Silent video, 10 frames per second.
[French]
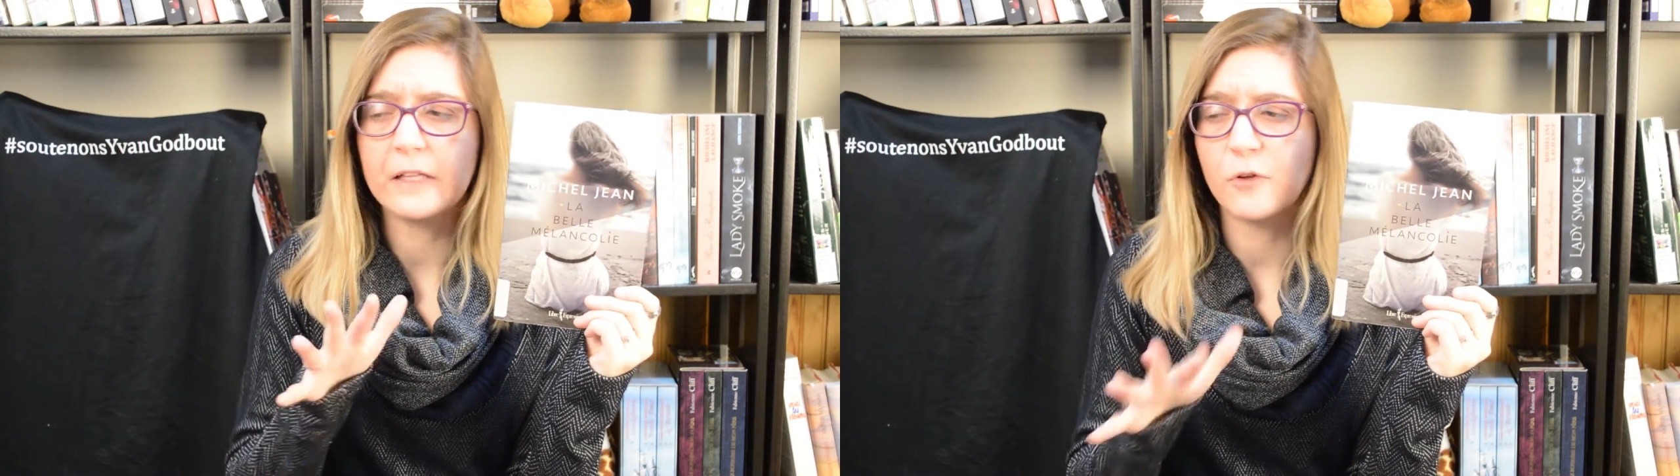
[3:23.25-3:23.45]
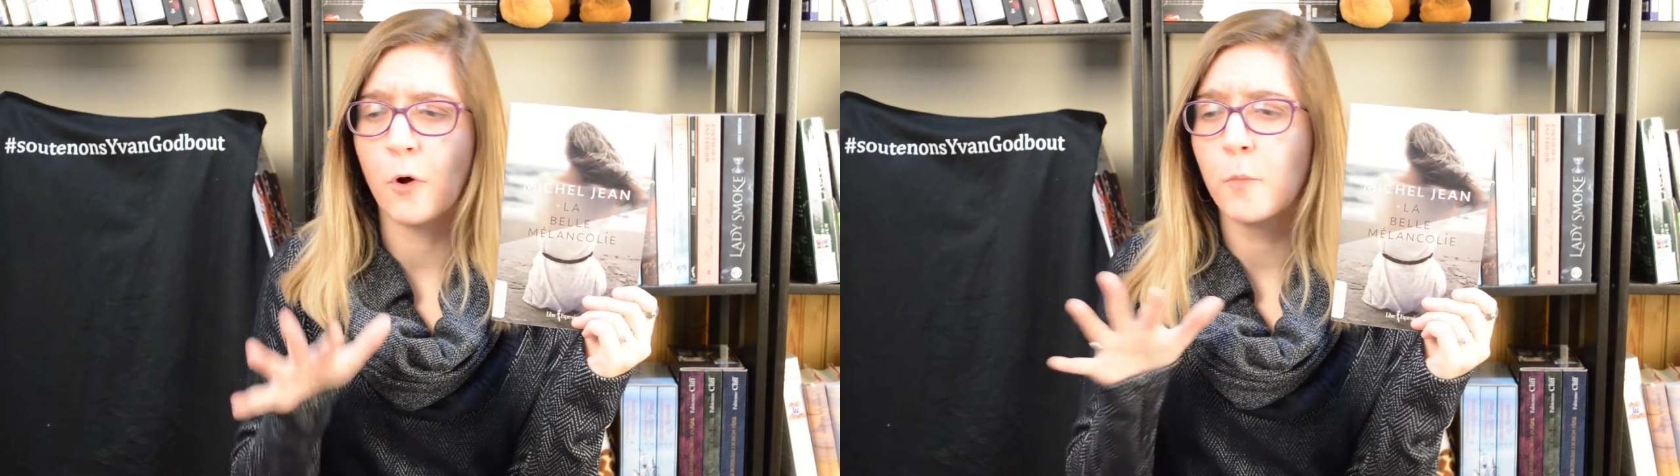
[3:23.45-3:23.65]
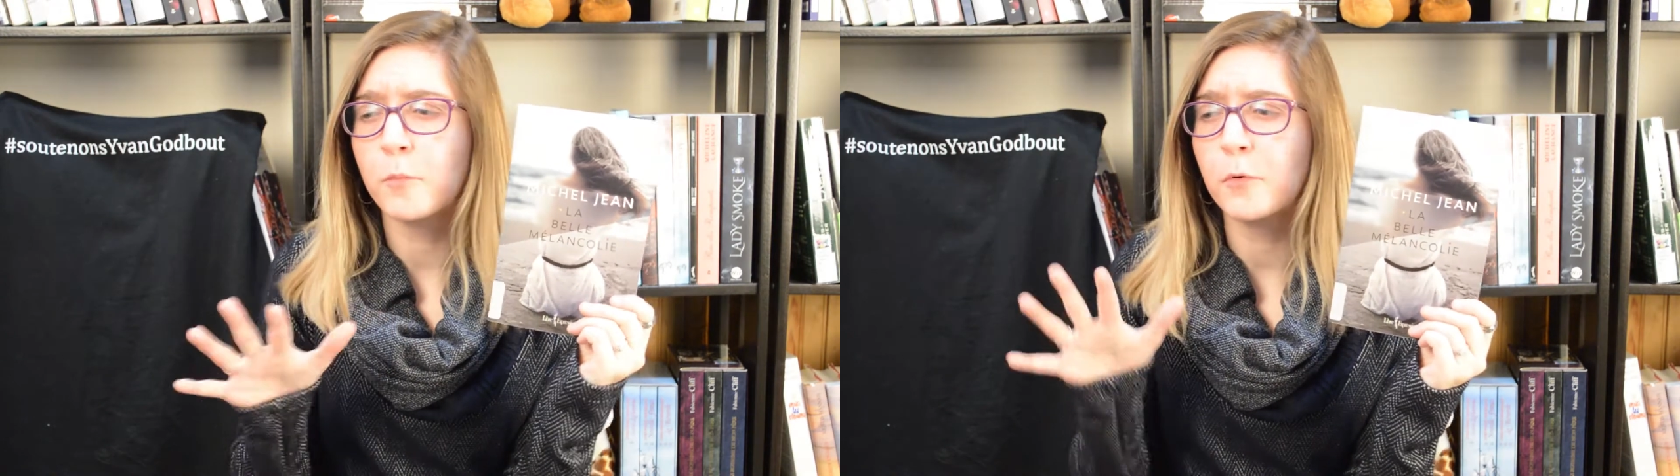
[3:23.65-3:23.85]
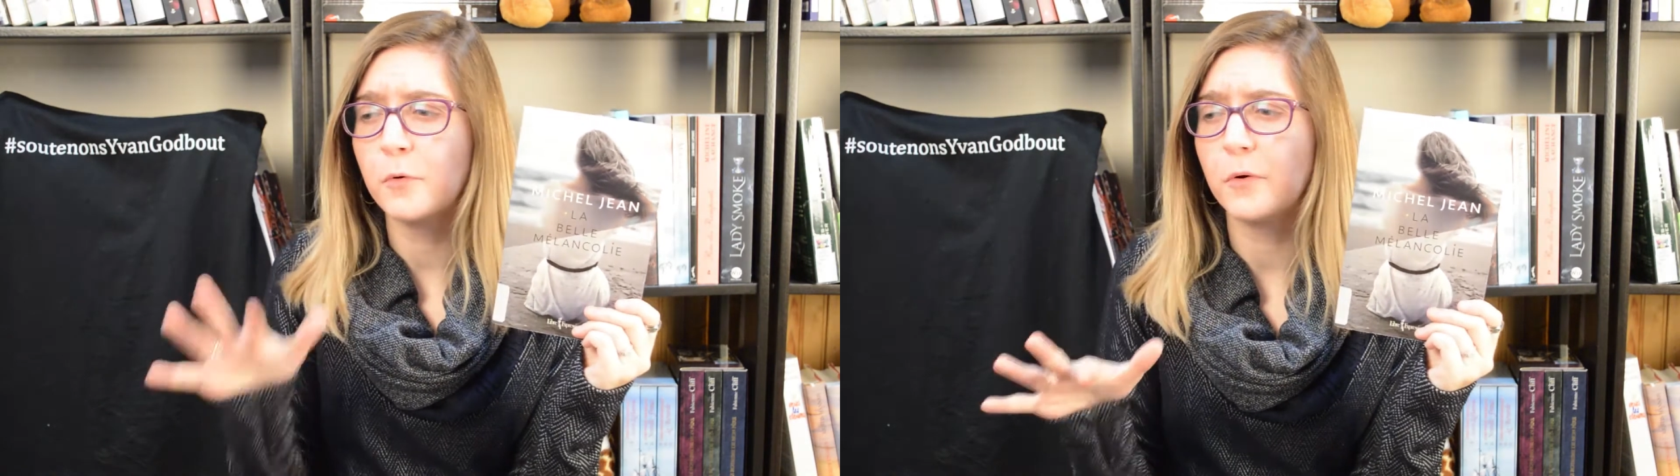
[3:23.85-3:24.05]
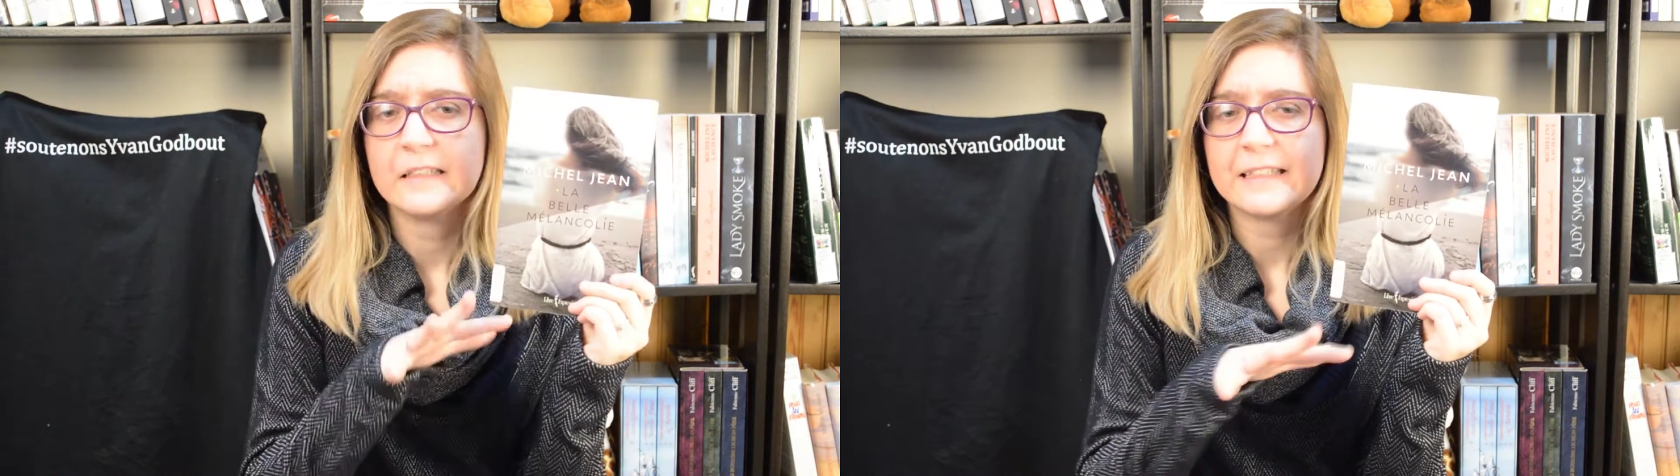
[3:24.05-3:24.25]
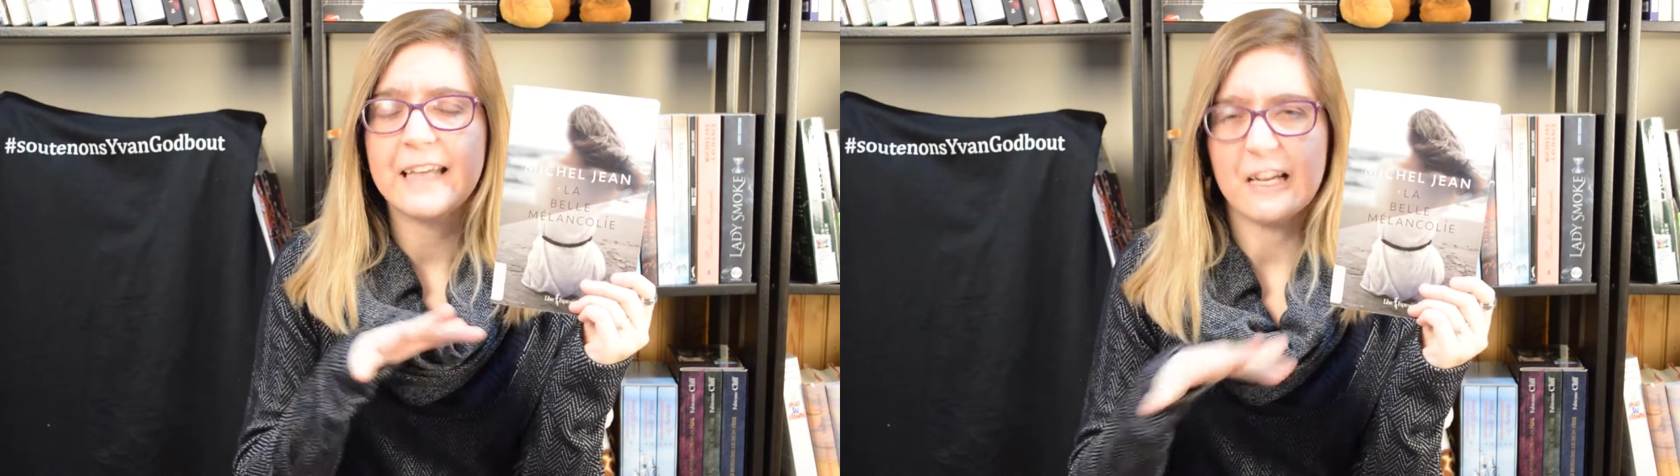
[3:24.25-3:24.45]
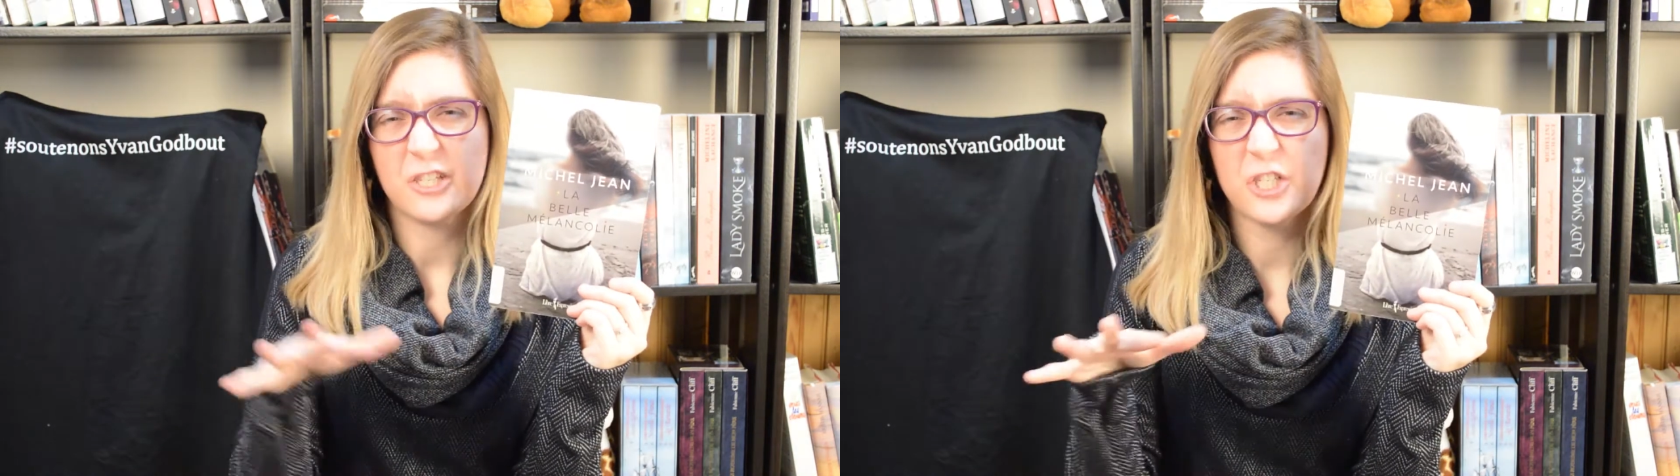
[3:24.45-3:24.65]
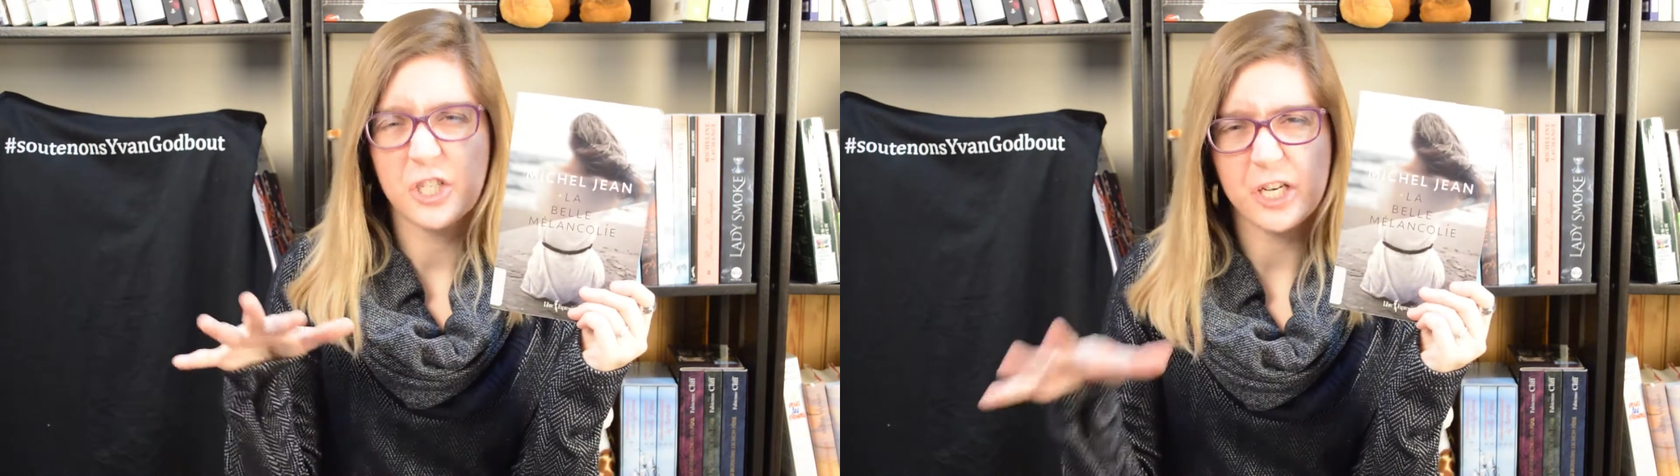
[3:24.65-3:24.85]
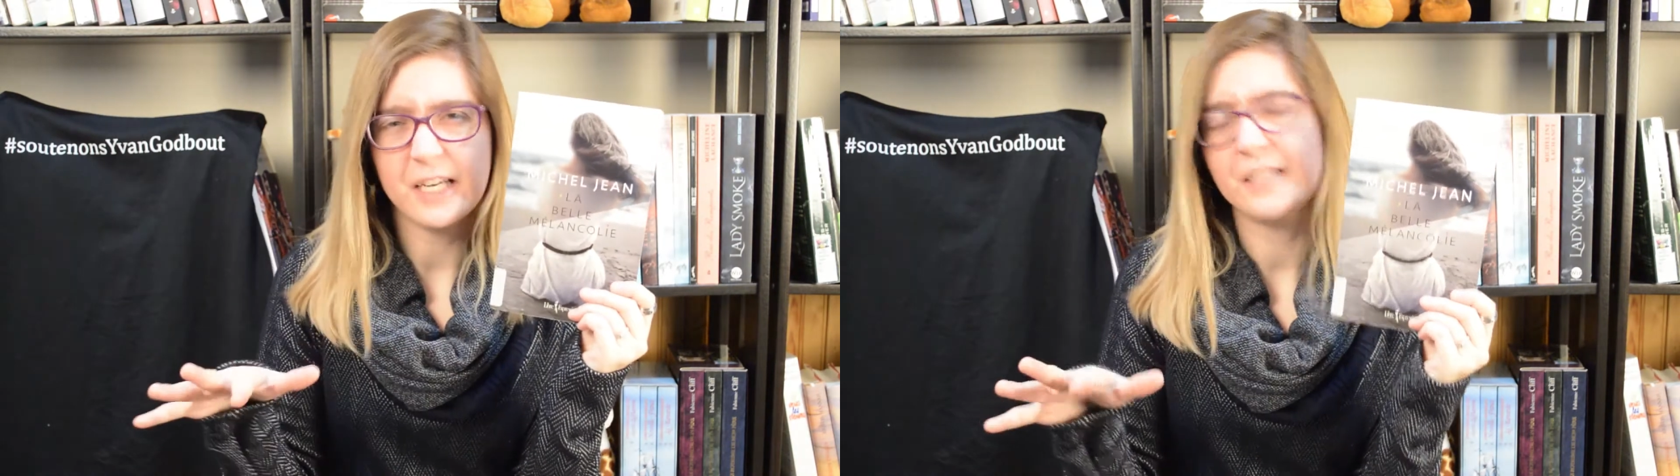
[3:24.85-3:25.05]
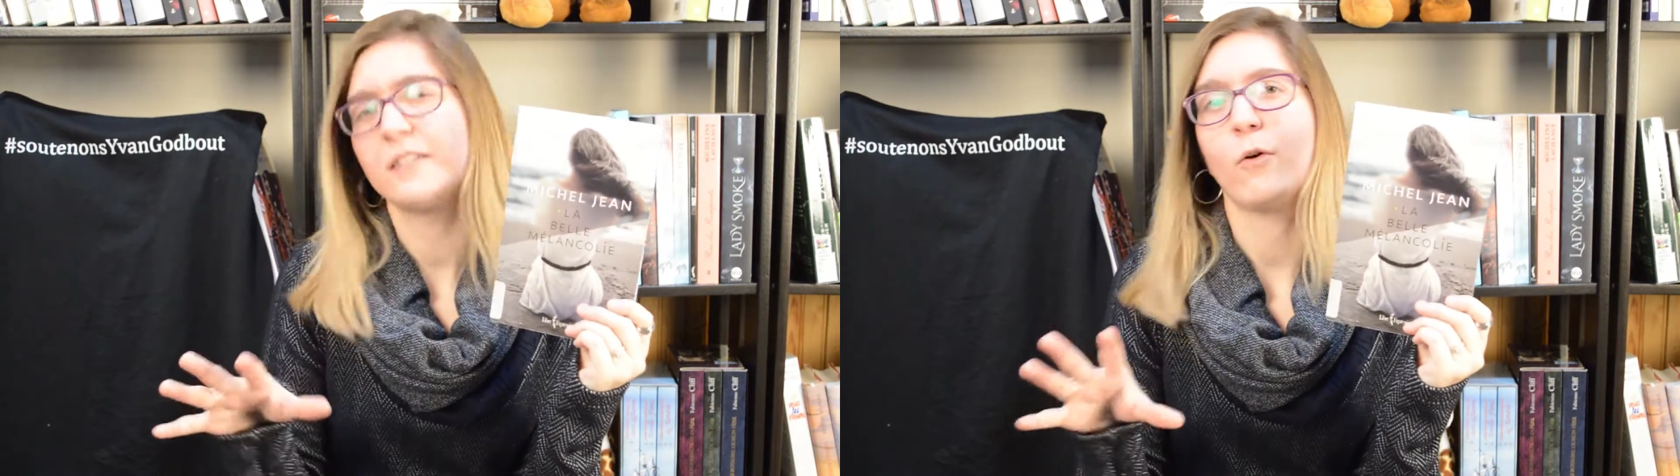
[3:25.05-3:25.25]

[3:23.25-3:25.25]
être un peu caché,